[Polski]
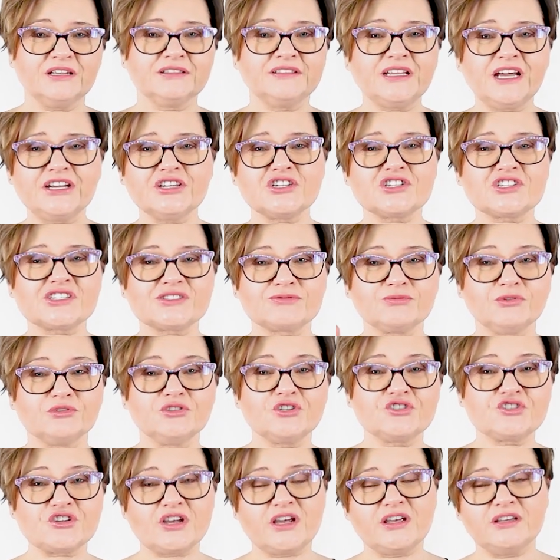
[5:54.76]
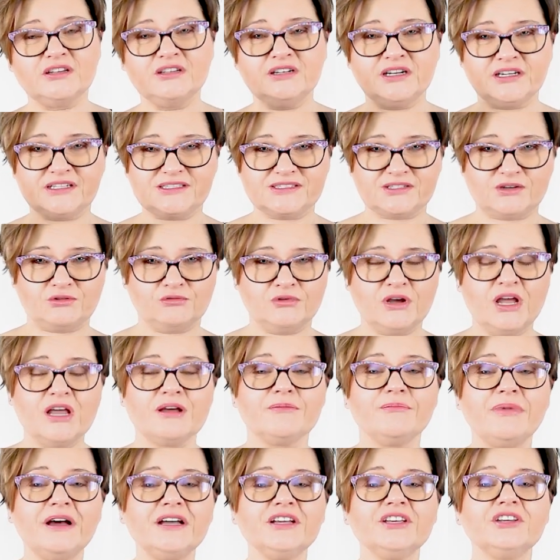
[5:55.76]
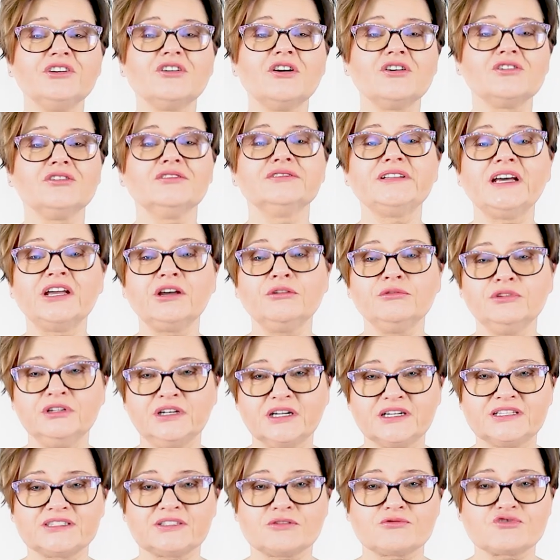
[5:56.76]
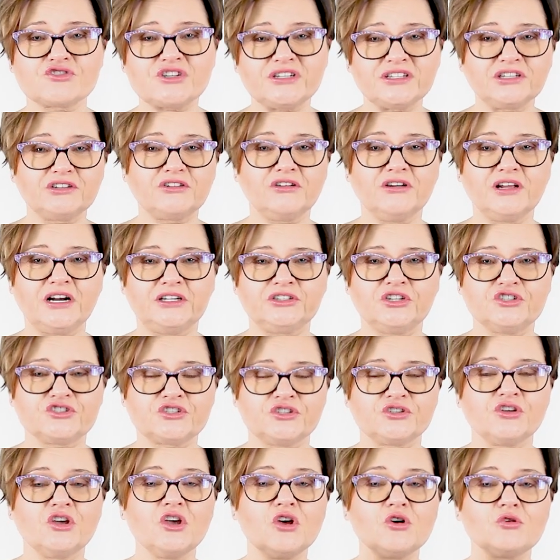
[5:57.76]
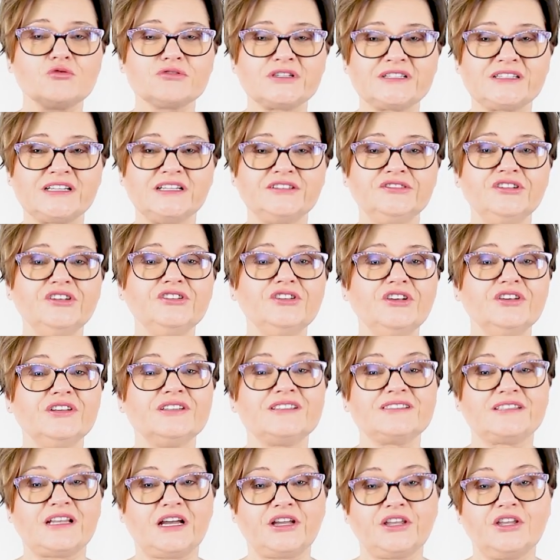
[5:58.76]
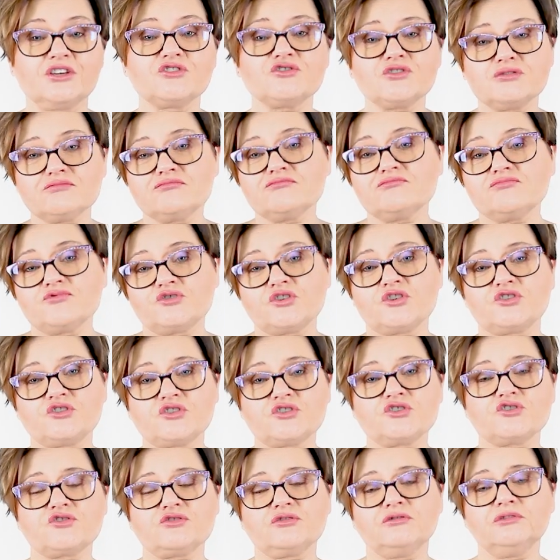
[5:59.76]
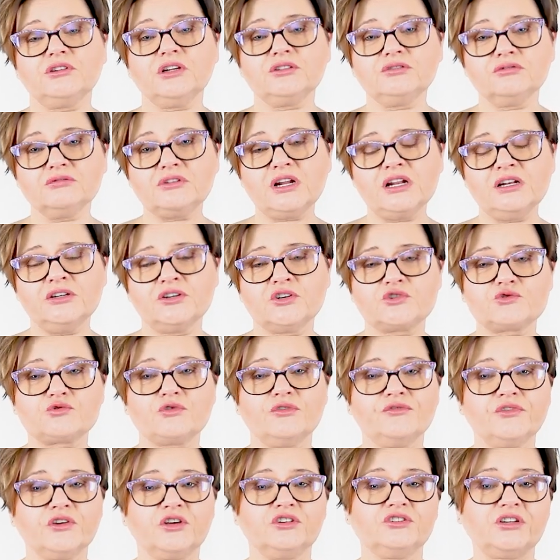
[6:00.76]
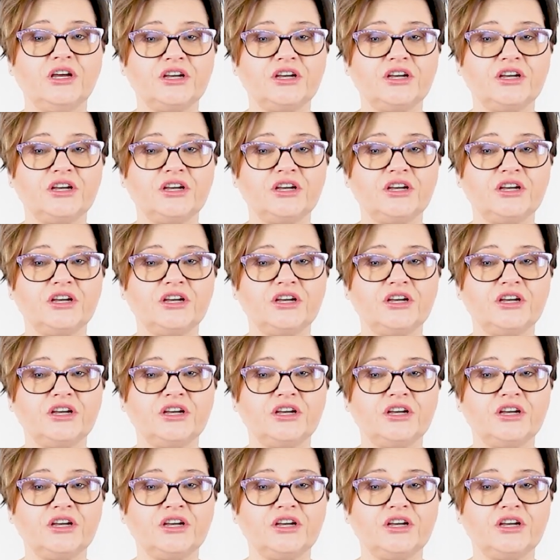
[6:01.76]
Dajesz słodycze ile chcą, bajki oglądają ile chcą, żadnych ograniczeń. Uzasadnienie jest takie, że przecież to naturalne, człowiek